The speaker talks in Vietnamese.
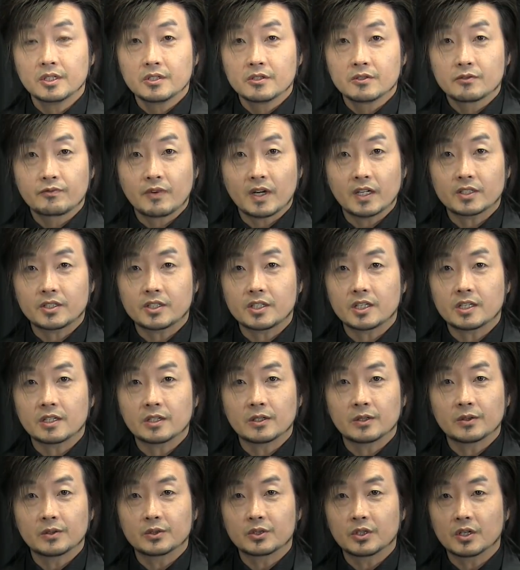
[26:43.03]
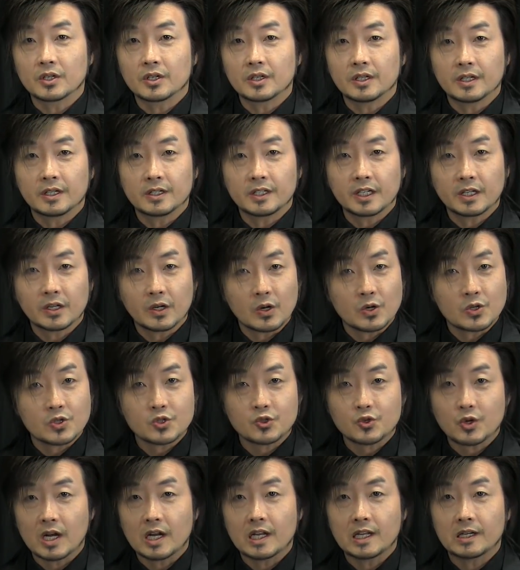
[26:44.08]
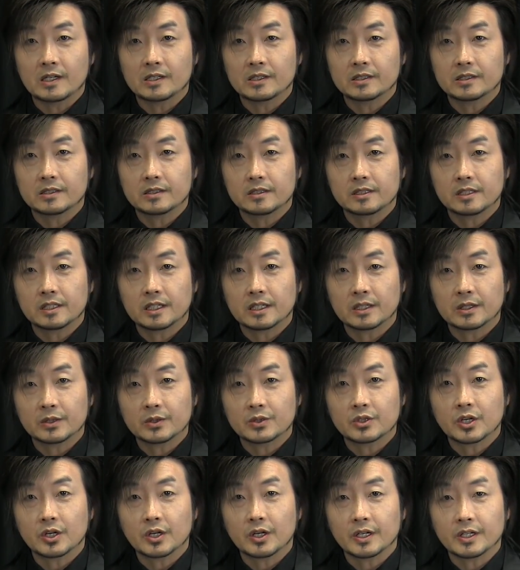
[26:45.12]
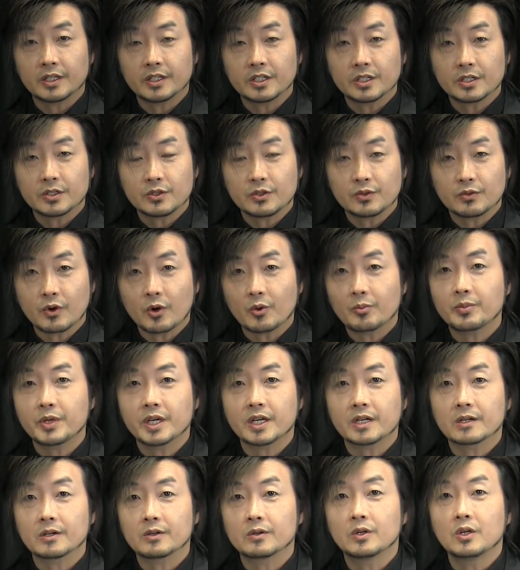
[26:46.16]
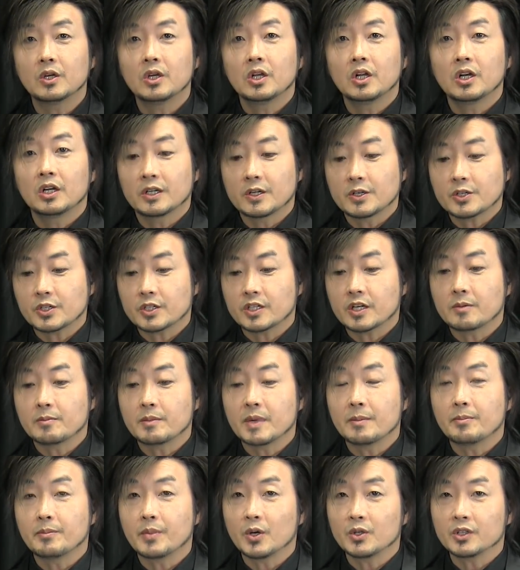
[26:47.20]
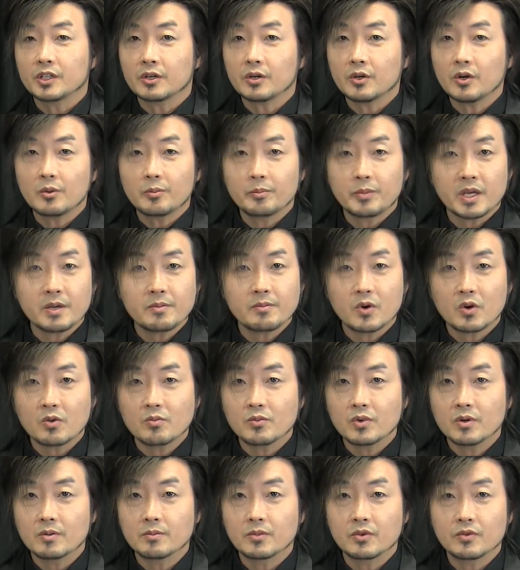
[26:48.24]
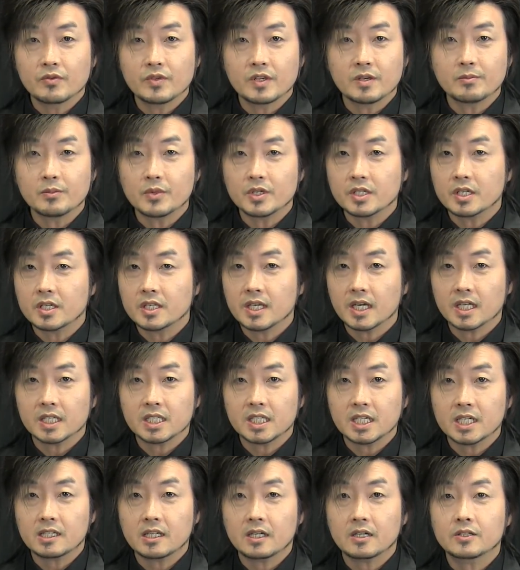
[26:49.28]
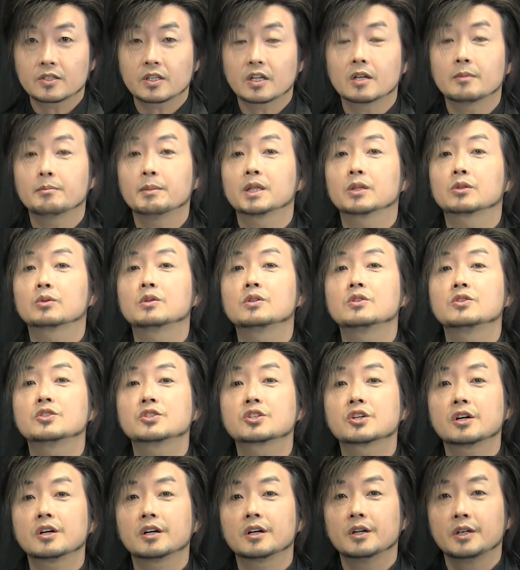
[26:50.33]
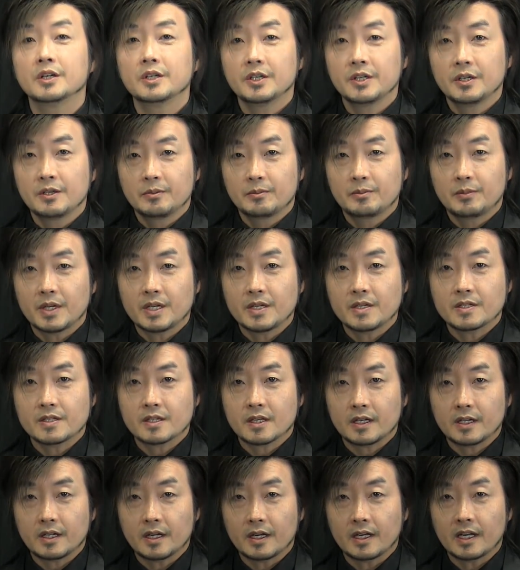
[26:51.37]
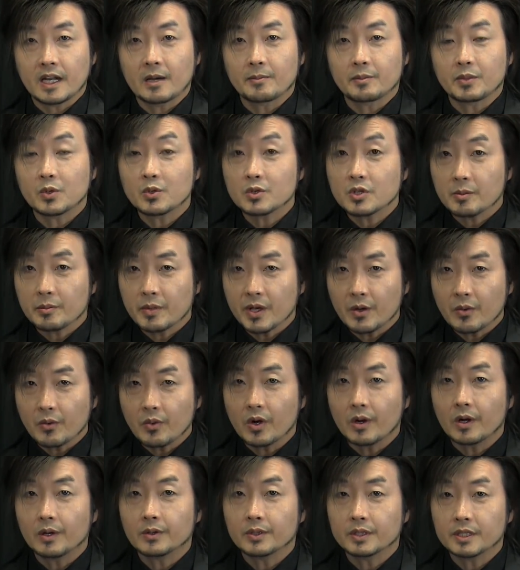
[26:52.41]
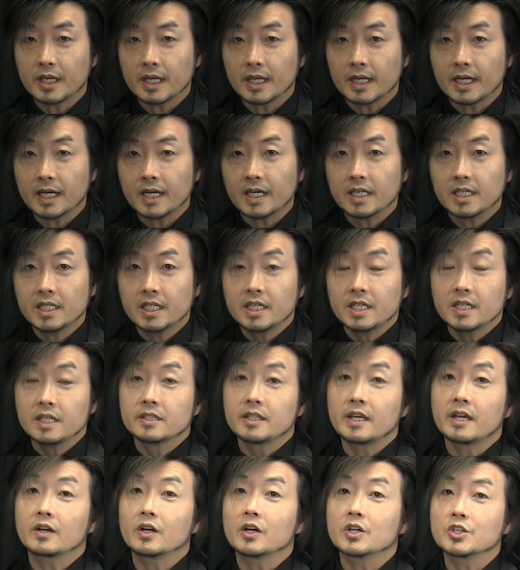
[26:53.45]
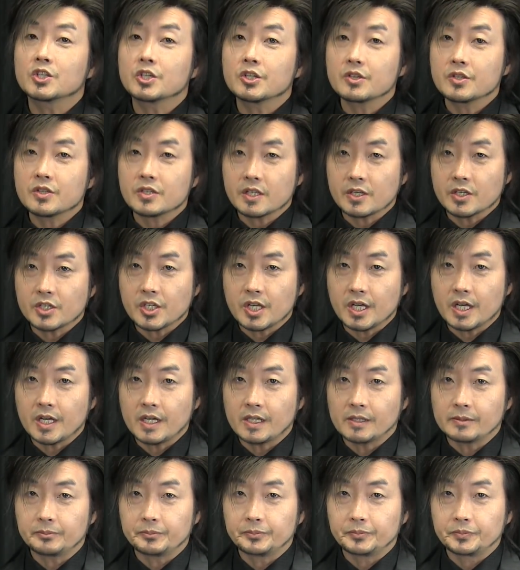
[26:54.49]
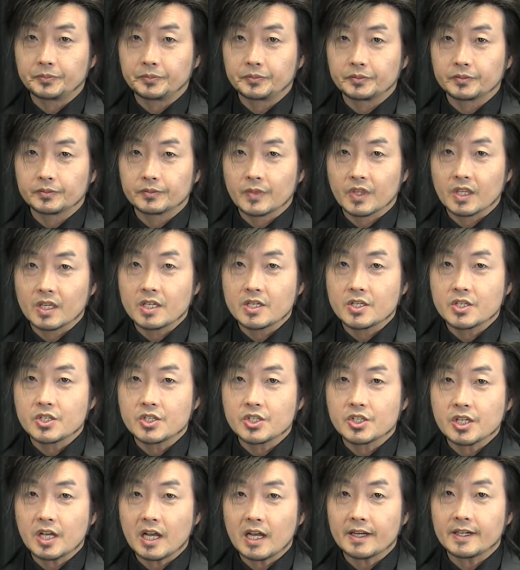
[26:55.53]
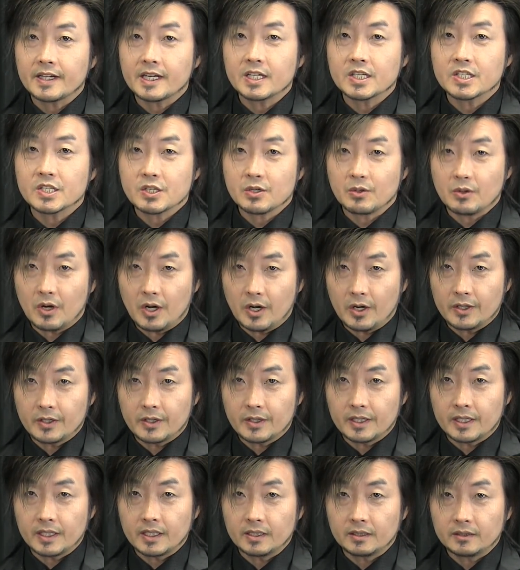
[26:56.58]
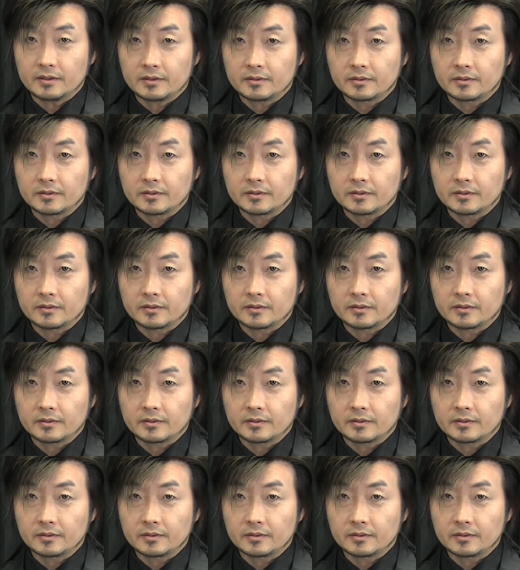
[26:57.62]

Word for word: phát kỳ lô cho ờ, nâng Australia lìa lô cho ờ, European lô là sẽ đợi mà bao thì ô bé mong mua mua gì mua những gia kia thế này chỉ là mà tuân cho bé sa đền nạp tuân cho bé wow ok đó vậy khó chữ sang cha ra đan sầu o nó nè